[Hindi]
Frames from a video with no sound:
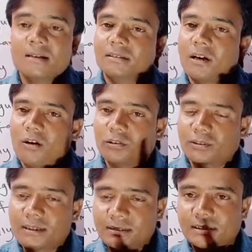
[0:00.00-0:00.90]
द
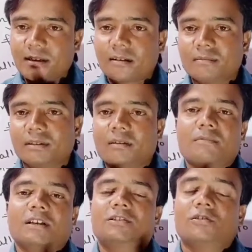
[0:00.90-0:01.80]
ऑथर्स ग्रैंड मदर
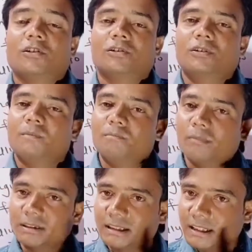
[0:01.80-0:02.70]
बाज नॉट
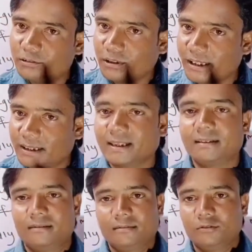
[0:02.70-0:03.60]
मच
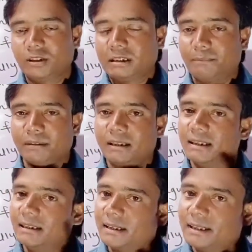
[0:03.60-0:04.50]
एजुकेटेड वो ज़्यादा पढ़ी
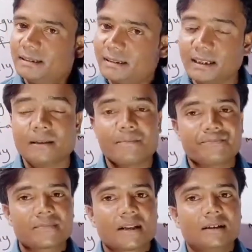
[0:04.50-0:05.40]
लिखी नहीं थी
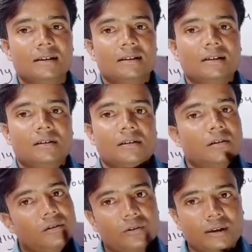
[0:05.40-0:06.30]

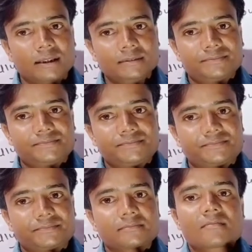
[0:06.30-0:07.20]
ओके okay?
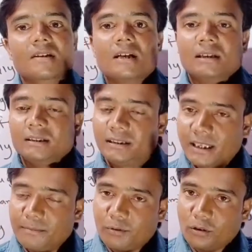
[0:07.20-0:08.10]

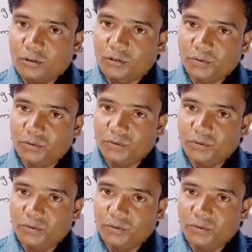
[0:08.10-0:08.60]
दे बिलोंग टू